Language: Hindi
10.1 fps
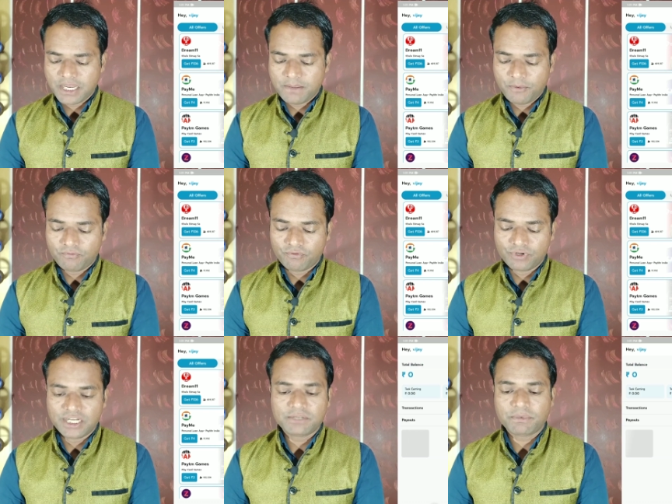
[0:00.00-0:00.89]
पहले मैं
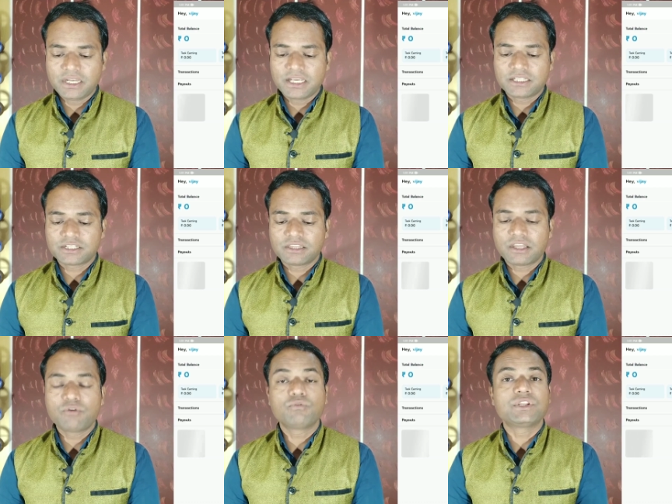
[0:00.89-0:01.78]
वॉलेट पर लेकर
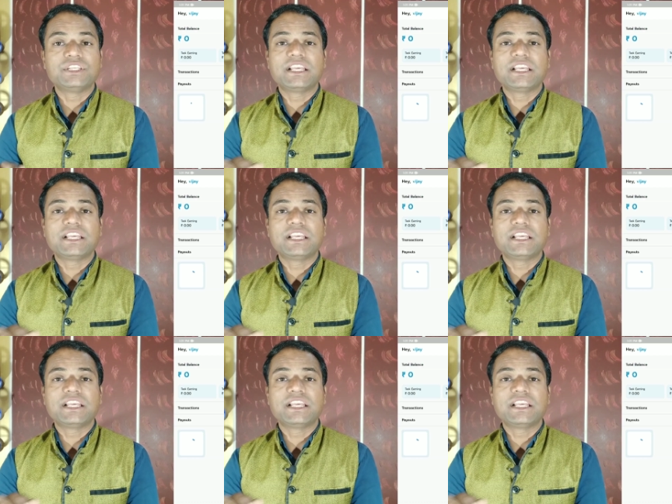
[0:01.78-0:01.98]
चलता हूँ और